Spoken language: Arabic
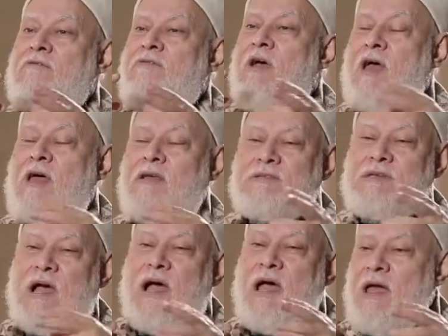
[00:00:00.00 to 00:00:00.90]

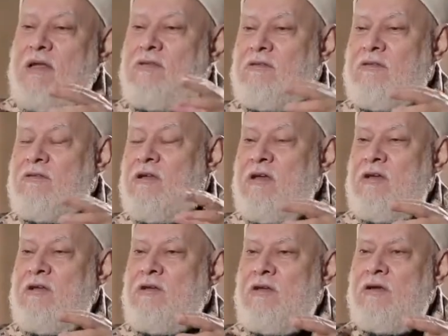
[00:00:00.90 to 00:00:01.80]
فساعات
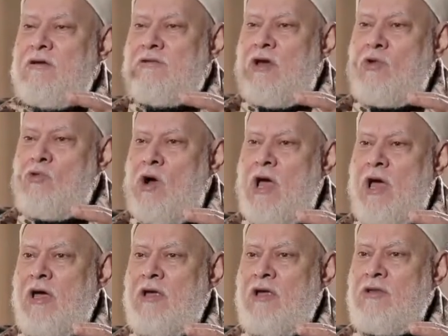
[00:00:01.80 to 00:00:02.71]
نختار
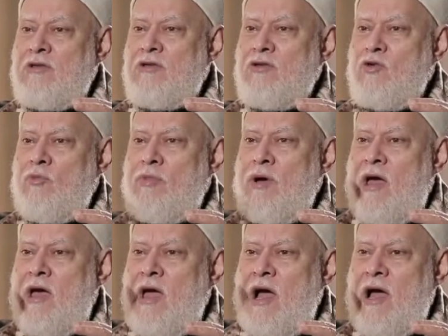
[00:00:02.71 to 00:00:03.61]
واحد
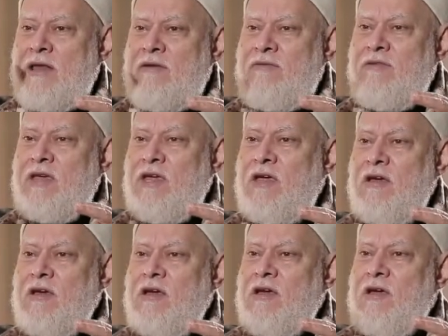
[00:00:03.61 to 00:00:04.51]
يبقى يعني
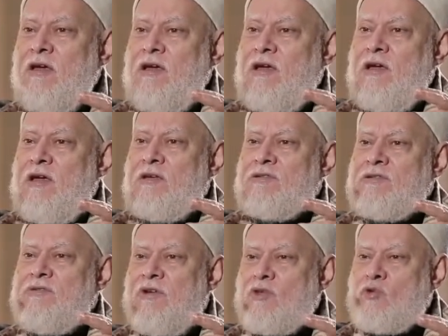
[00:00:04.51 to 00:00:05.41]
فيه
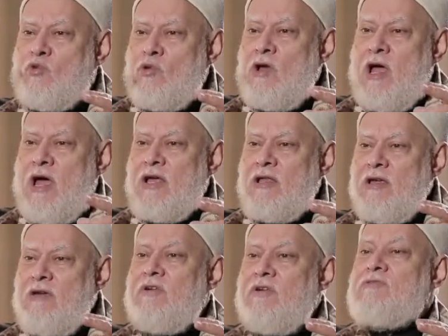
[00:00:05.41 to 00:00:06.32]
الصفات كلها
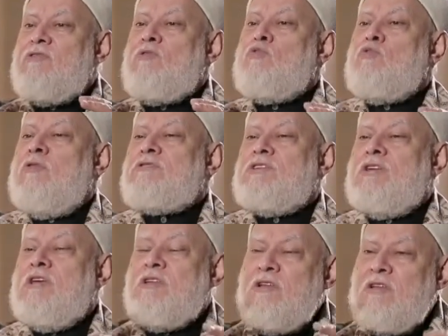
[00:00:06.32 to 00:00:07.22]
دي فهو
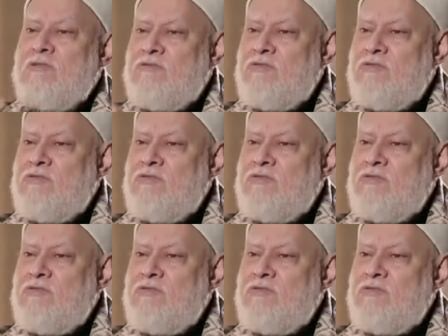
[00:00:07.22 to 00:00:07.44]
السيدة